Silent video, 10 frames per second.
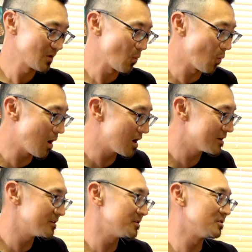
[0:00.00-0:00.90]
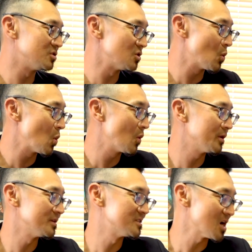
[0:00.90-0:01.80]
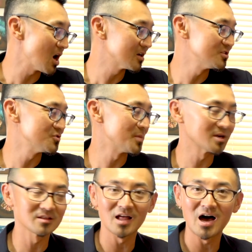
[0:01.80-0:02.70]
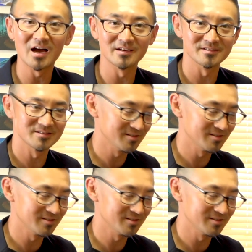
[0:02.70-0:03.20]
What are you doing talking to my client?